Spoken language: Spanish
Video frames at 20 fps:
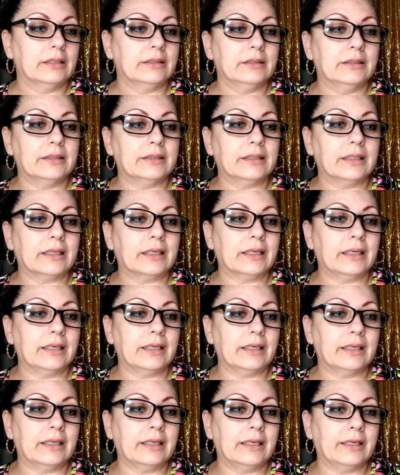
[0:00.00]
Dice
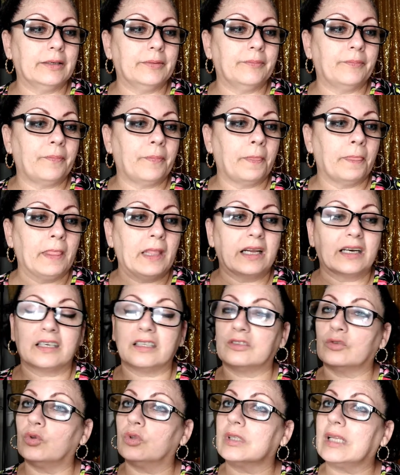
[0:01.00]
que em,
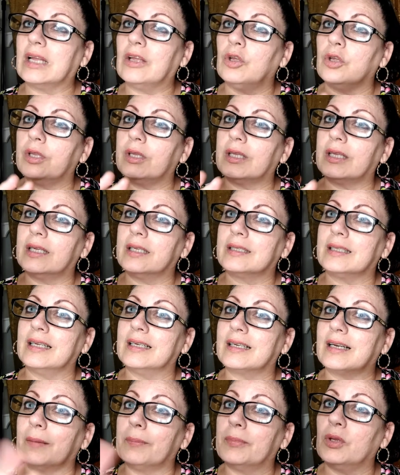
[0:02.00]
resultados de
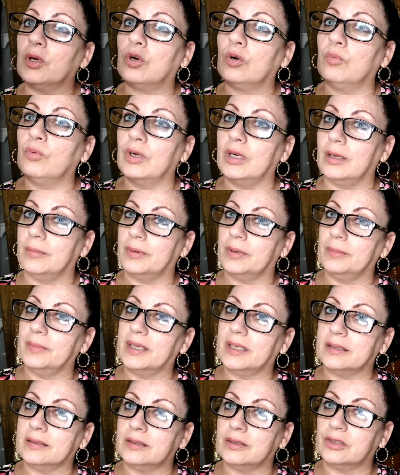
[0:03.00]
tan rápido como en la
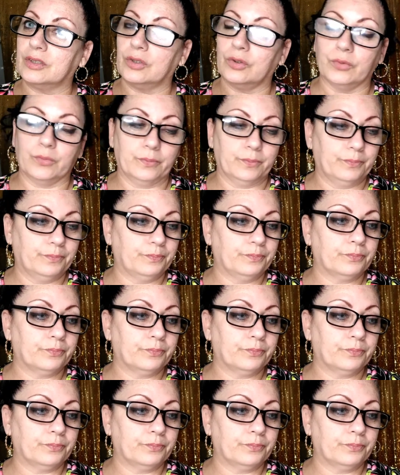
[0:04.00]
primera sesión.